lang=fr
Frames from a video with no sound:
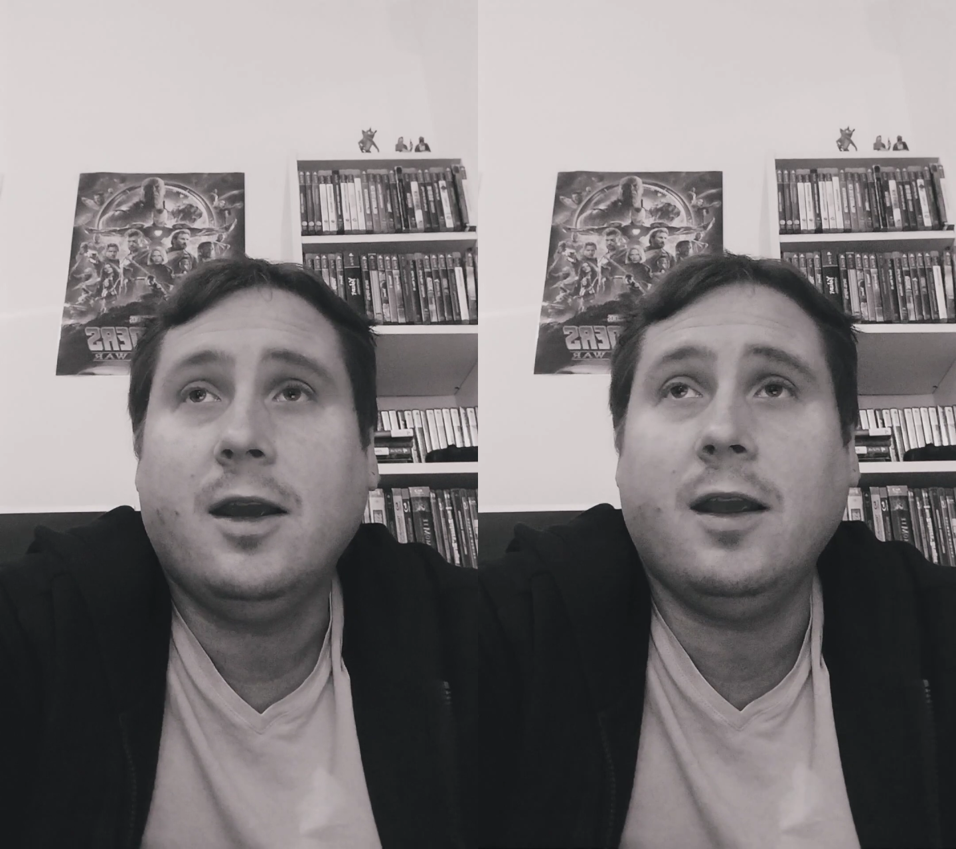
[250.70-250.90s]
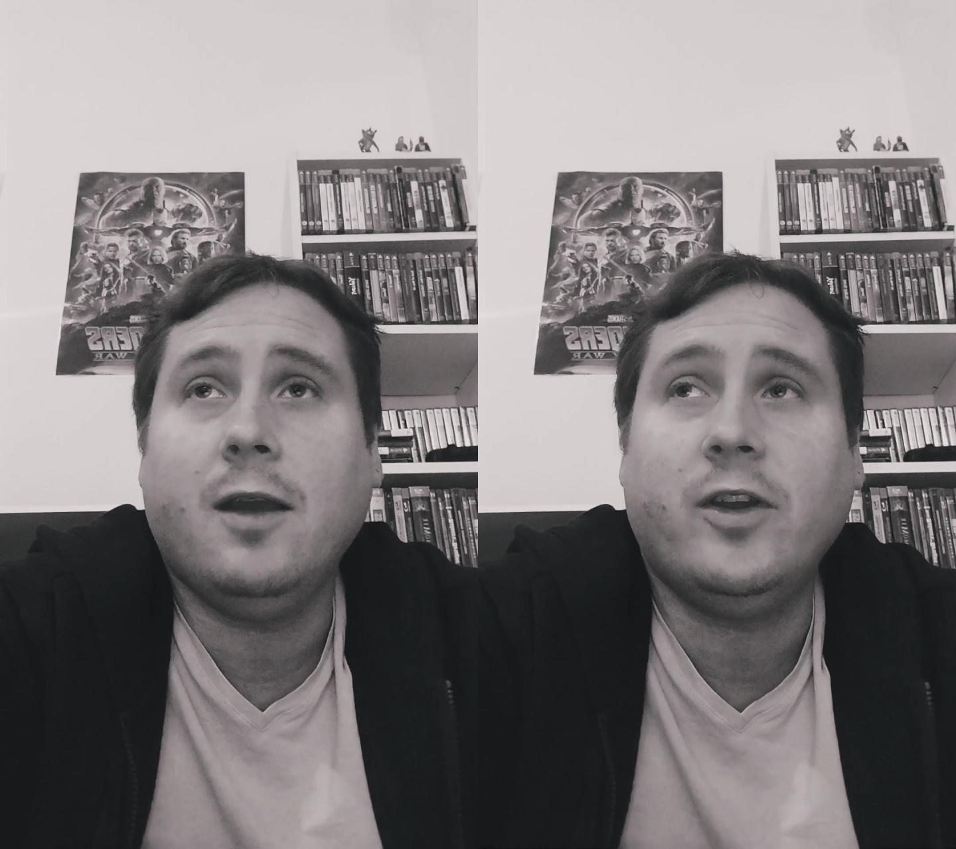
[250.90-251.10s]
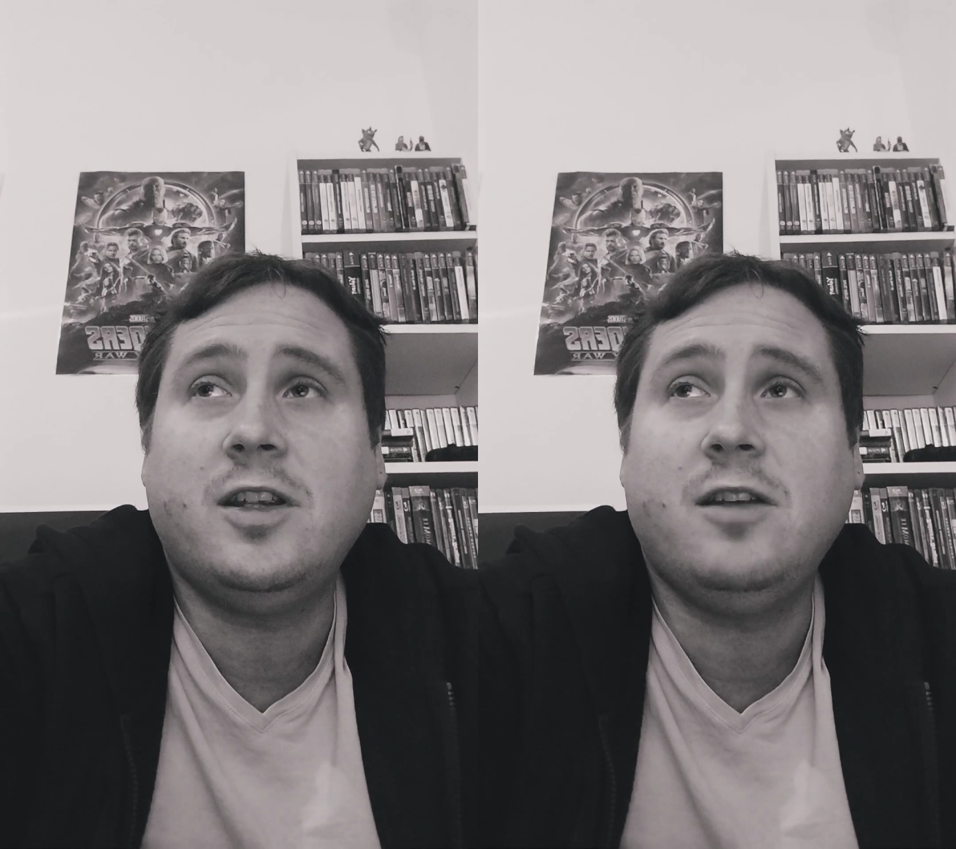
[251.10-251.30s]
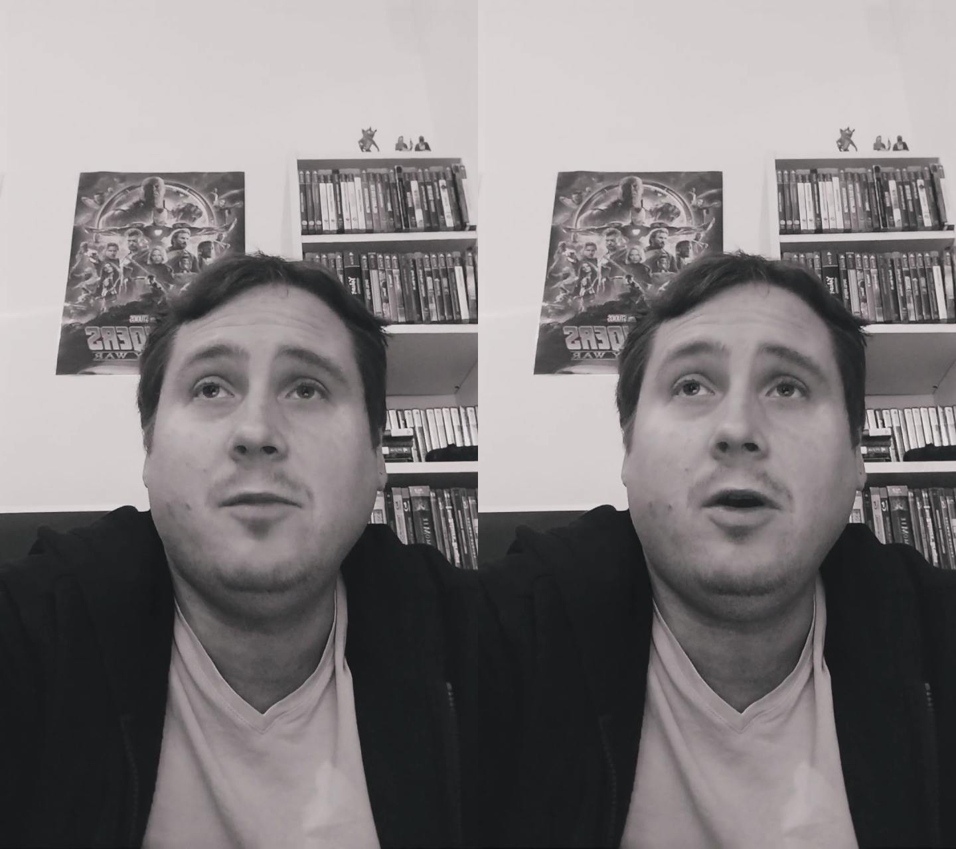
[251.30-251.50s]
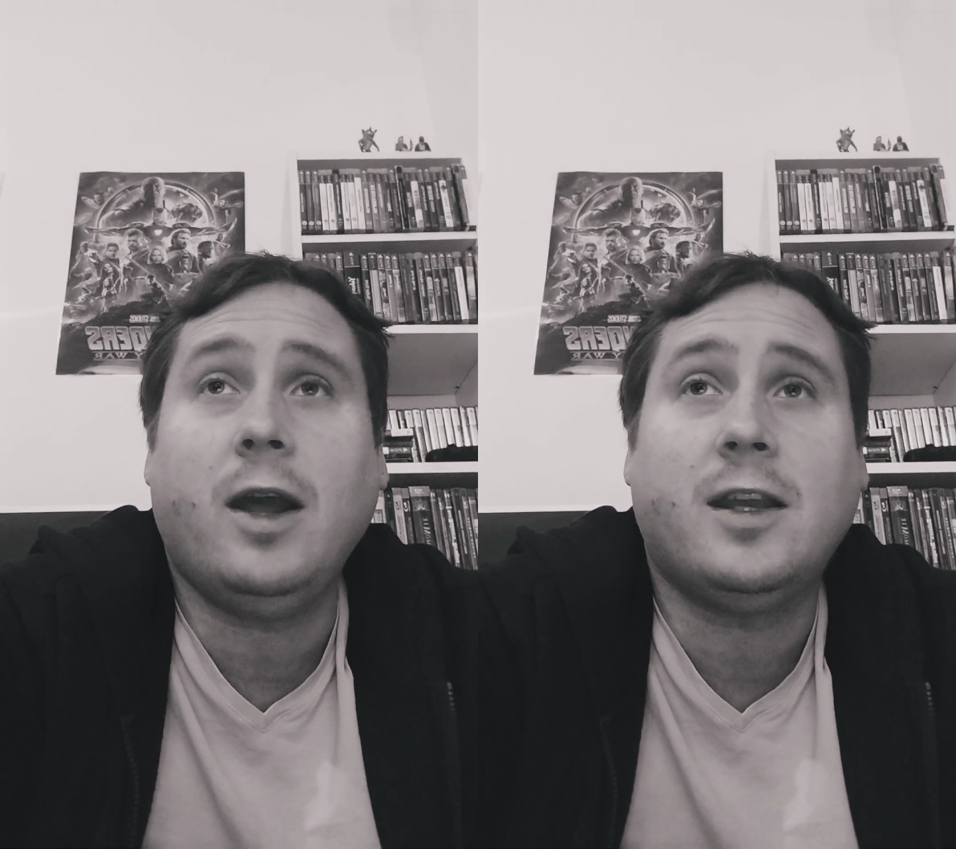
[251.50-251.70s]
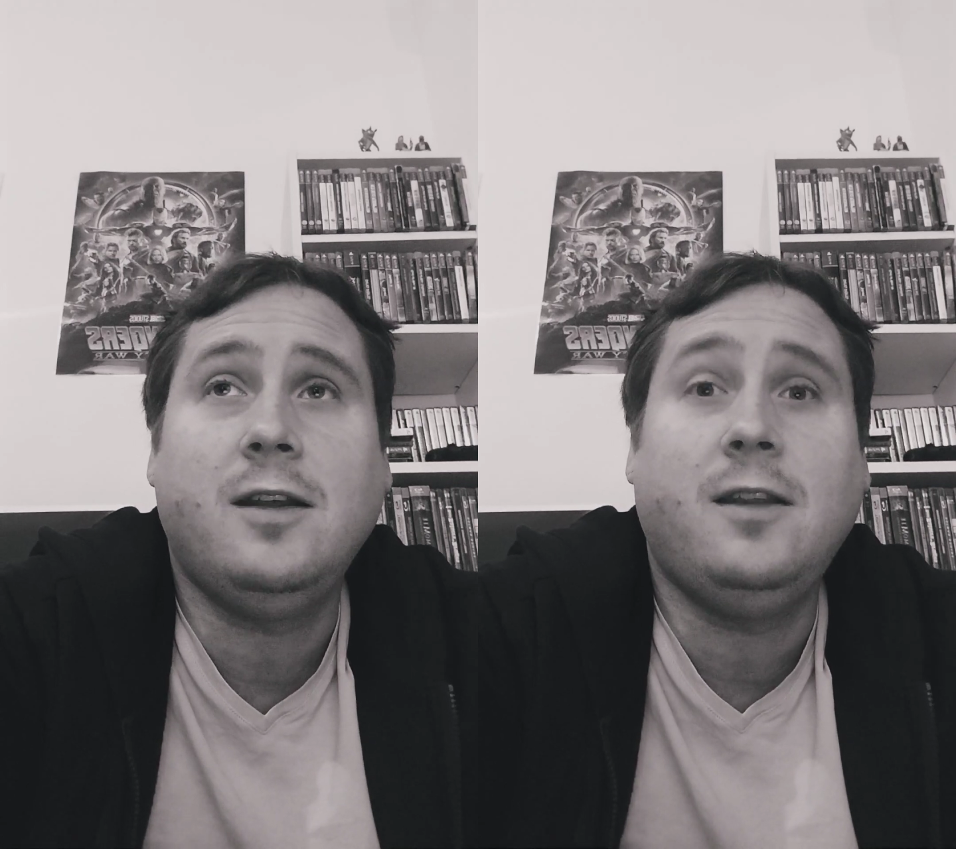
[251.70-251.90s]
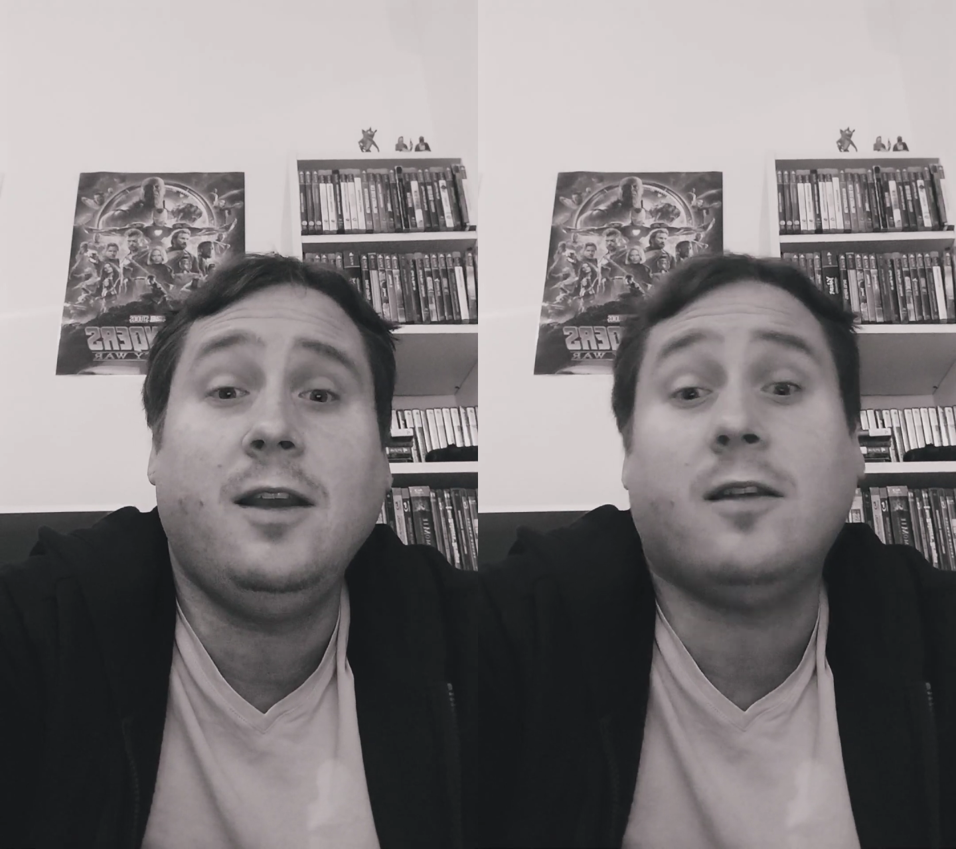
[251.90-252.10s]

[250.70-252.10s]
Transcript: et, effectivement, la quitter,